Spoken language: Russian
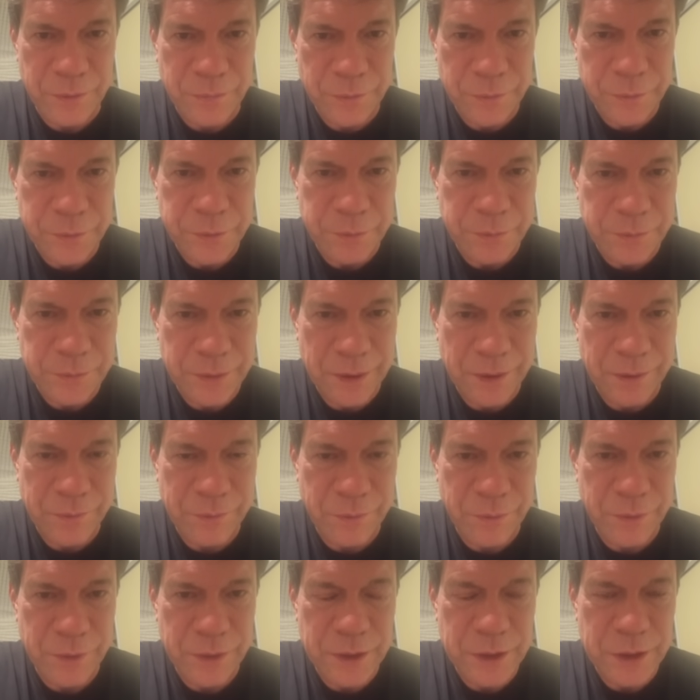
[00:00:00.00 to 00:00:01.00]
в общем-то,
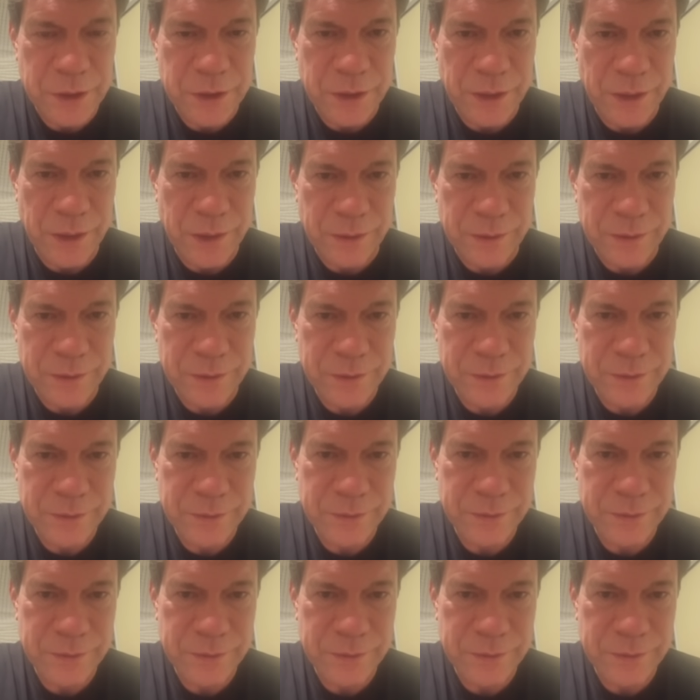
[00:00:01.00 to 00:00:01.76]
его и не жалко.